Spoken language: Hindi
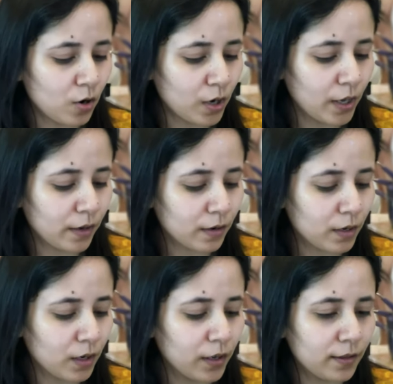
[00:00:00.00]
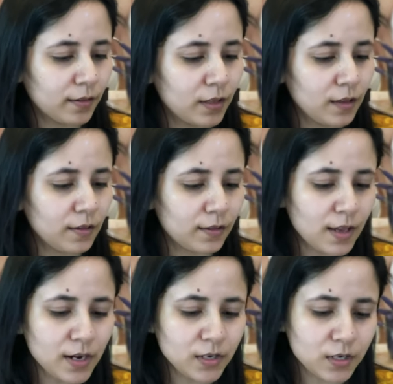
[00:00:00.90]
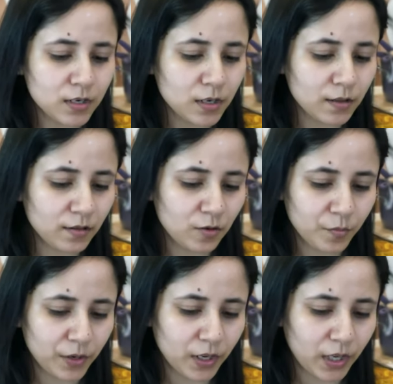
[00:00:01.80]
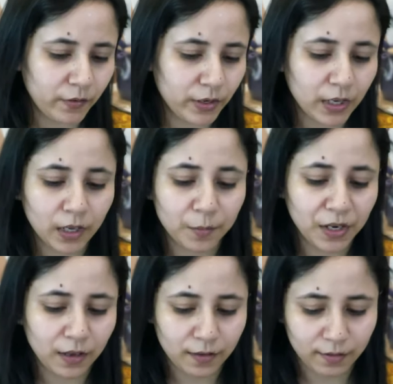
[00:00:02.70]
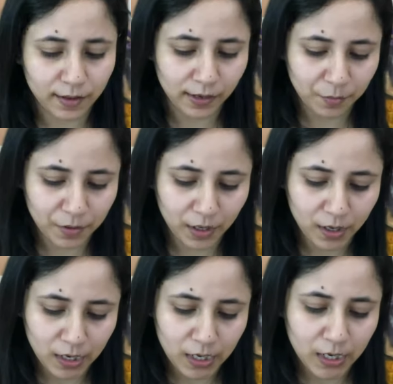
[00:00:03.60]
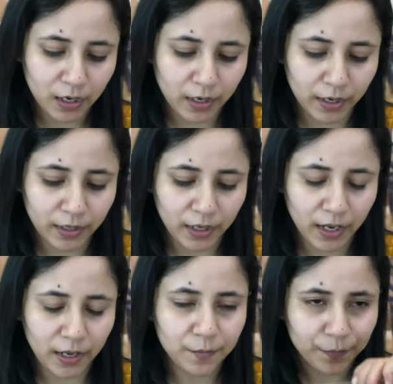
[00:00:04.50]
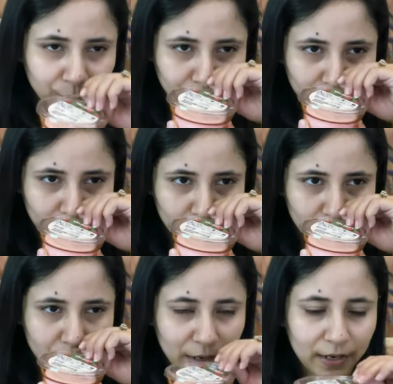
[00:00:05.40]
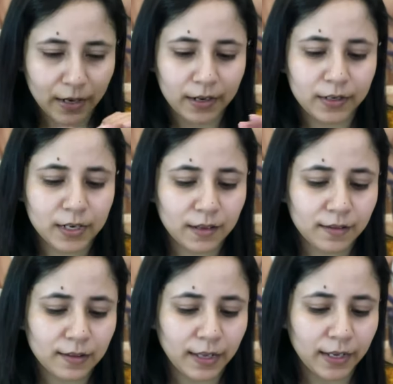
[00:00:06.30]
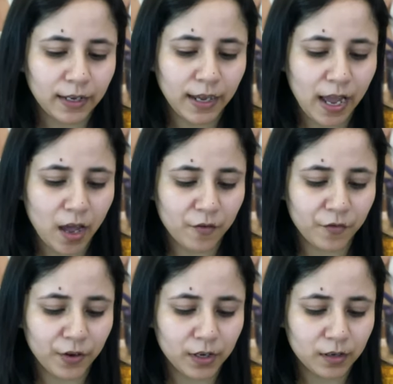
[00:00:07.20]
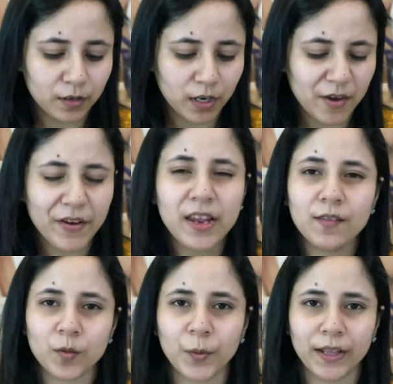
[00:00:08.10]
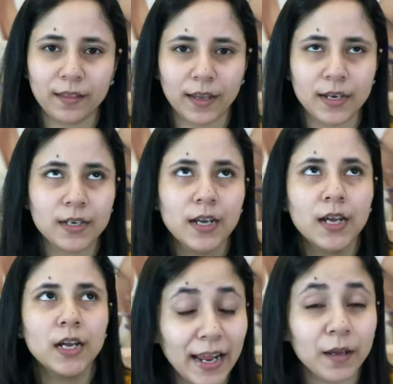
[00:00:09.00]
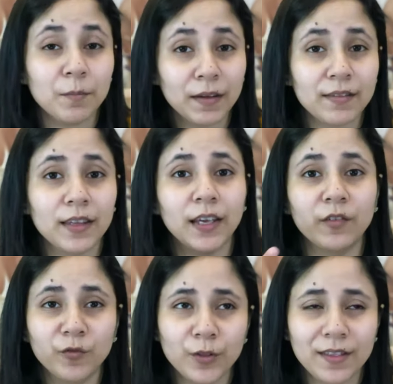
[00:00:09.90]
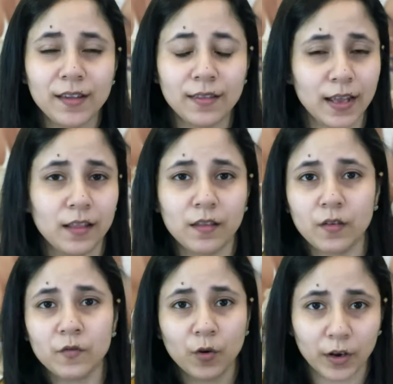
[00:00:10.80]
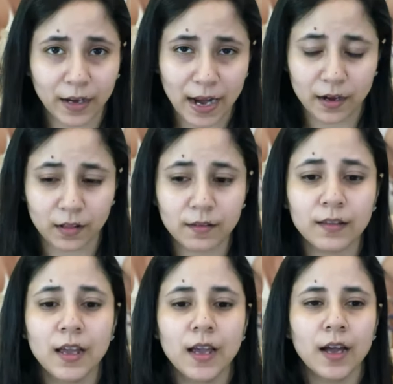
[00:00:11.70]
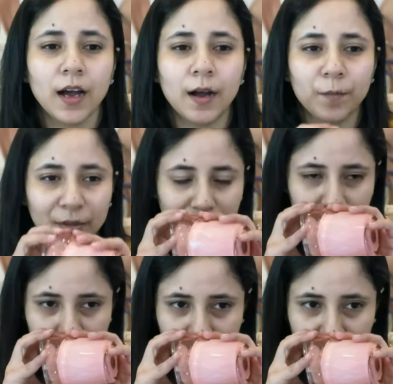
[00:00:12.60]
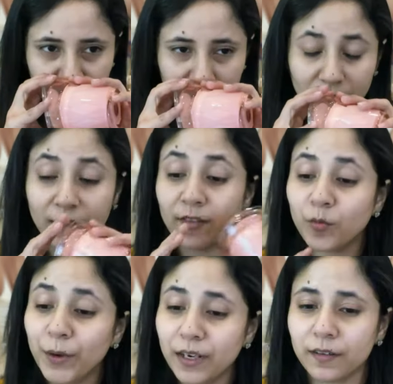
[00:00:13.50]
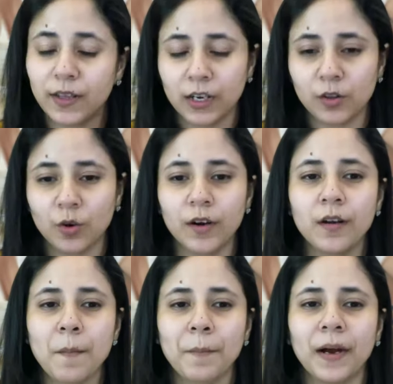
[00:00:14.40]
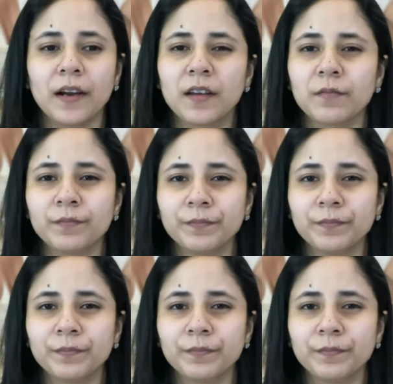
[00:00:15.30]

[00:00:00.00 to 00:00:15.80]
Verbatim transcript: और इसकी सेंट इसके ऊपर लिखी हुई नहीं है कि मैंने किस सेंट में ख़रीदी है बट इट डज़ लाइक हैव a very sweet scent. I like musky and woodsy scents for candles, um, but this is definitely sweeter than I thought, but